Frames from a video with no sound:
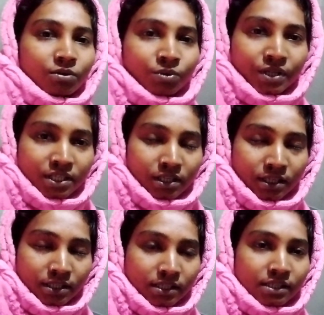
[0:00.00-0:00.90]
ও
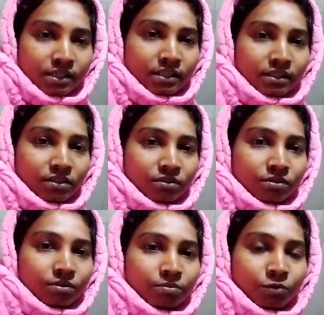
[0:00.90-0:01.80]
এসেছে তো
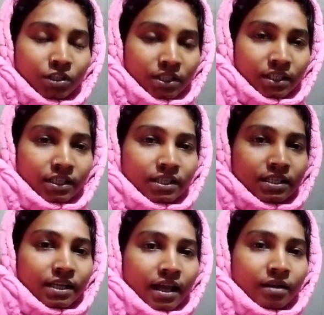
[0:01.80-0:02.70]
মোড়ের থেকে
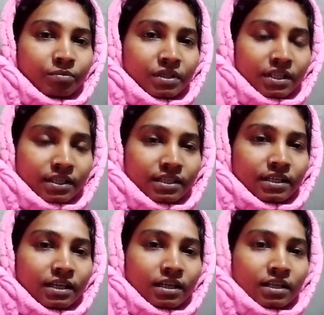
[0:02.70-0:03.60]
কে আনবে দেখি
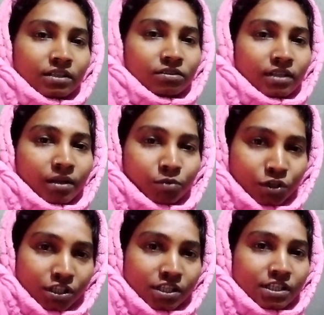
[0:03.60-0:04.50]
তো তারপর
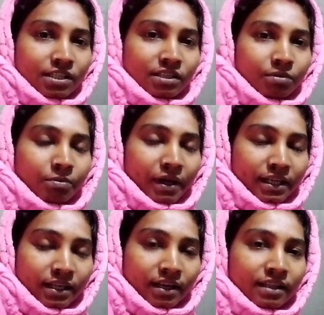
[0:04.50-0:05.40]
ডিসিশান দেবে
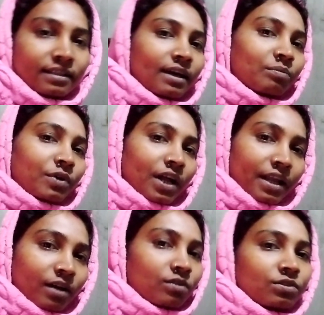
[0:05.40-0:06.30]
বাকি রান্না তারপর আর
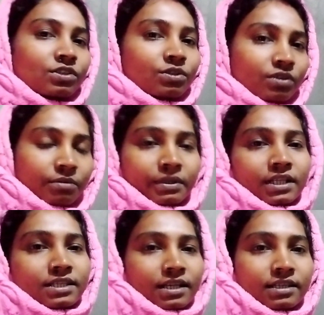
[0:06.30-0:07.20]
এখন হচ্ছে ধনে
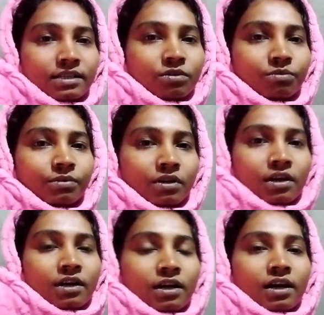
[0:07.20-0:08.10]
পাতা চাটনি করবো
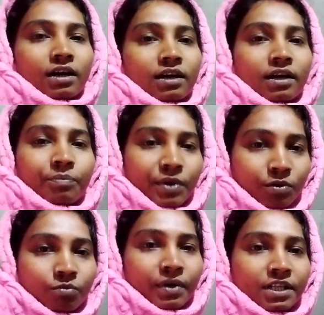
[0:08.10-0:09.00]
আর
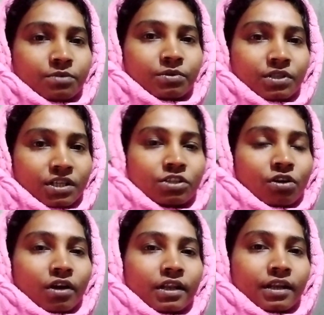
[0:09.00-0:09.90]
বেগুন ভাজবো দিয়ে
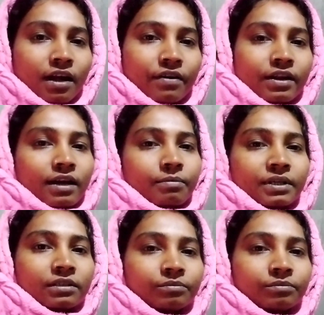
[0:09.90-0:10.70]
সকালের খাবার খাবে